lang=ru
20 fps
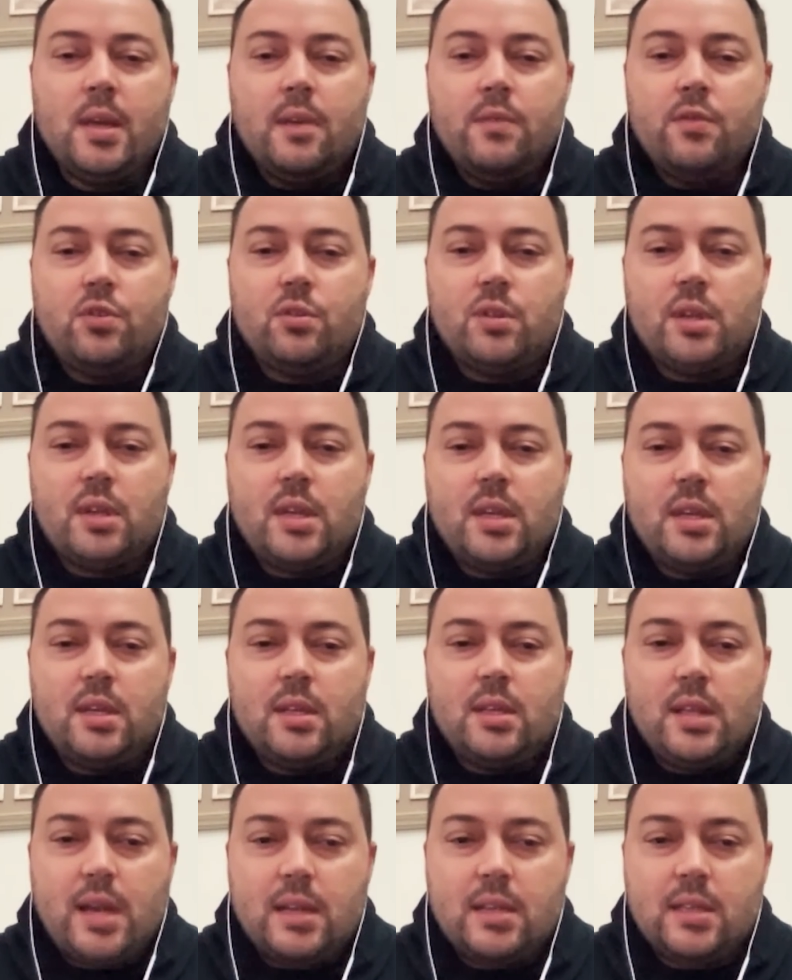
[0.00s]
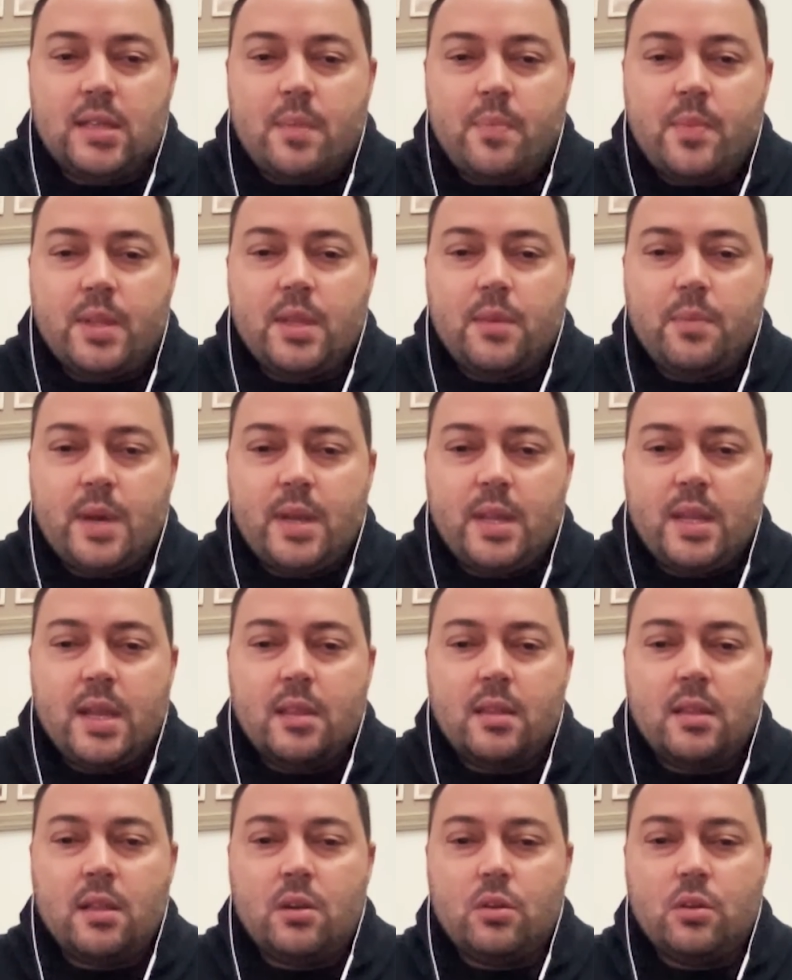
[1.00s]
Все-таки для Запада
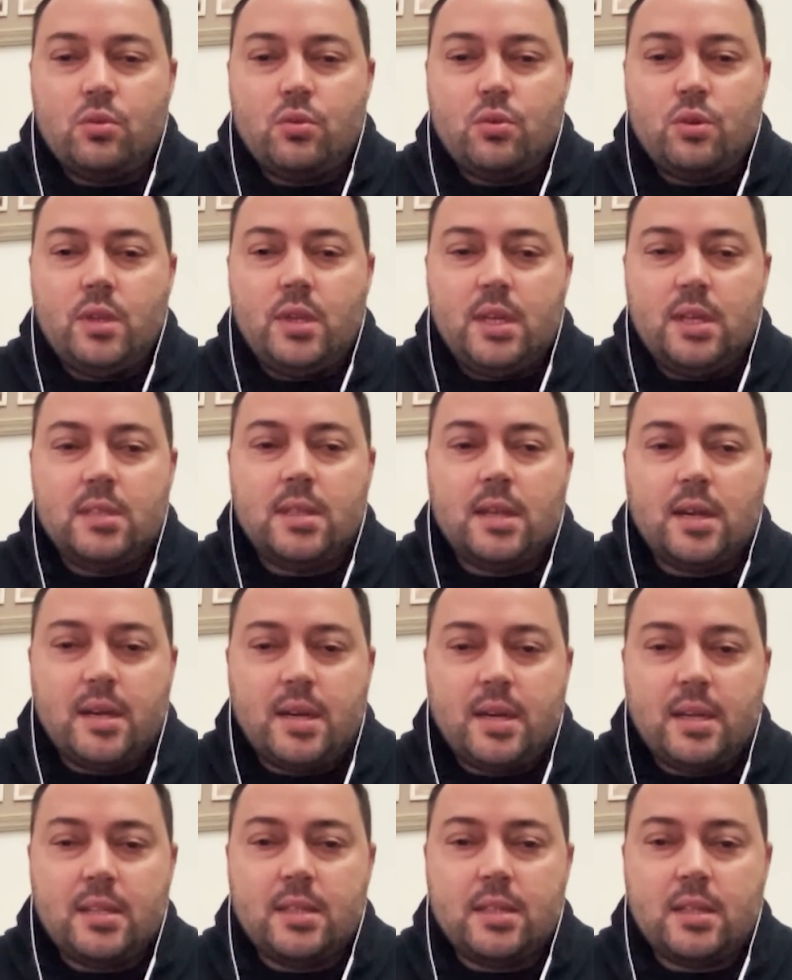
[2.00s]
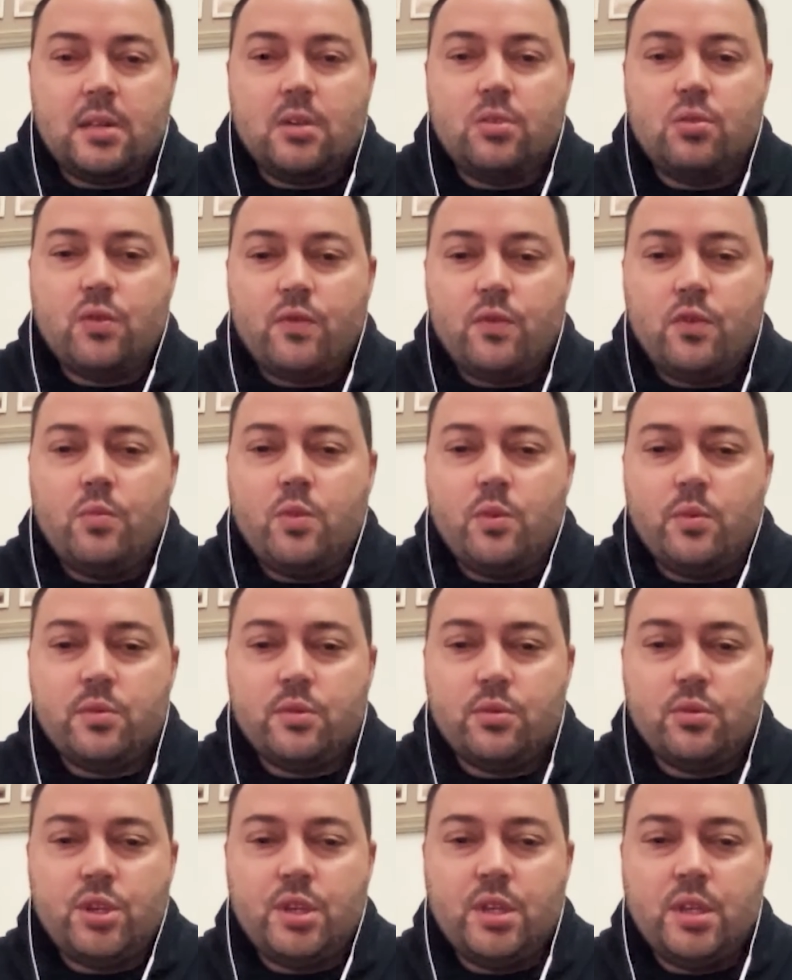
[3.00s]
понятно, кто есть агрессор и кто в любом
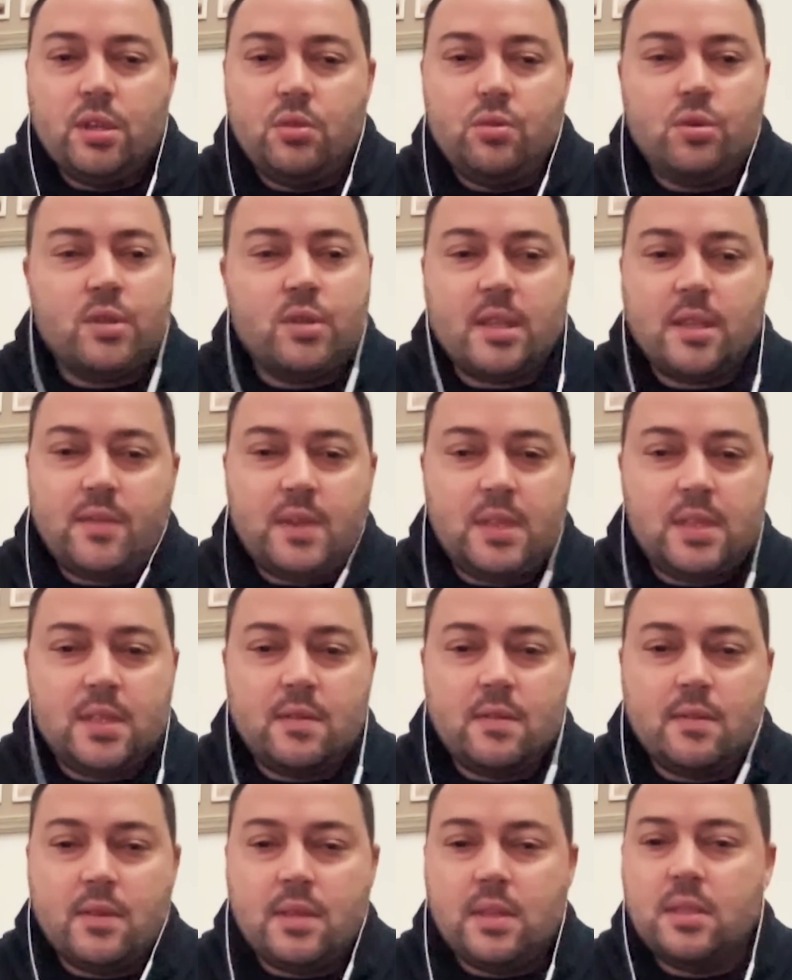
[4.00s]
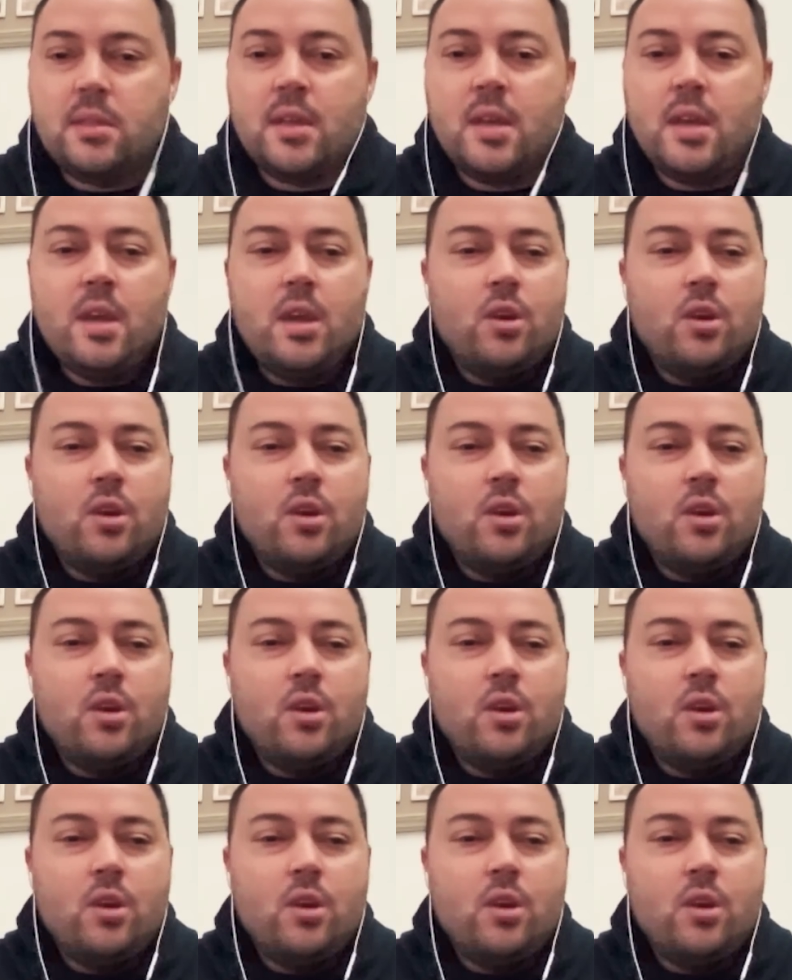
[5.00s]
случае несет ответственность,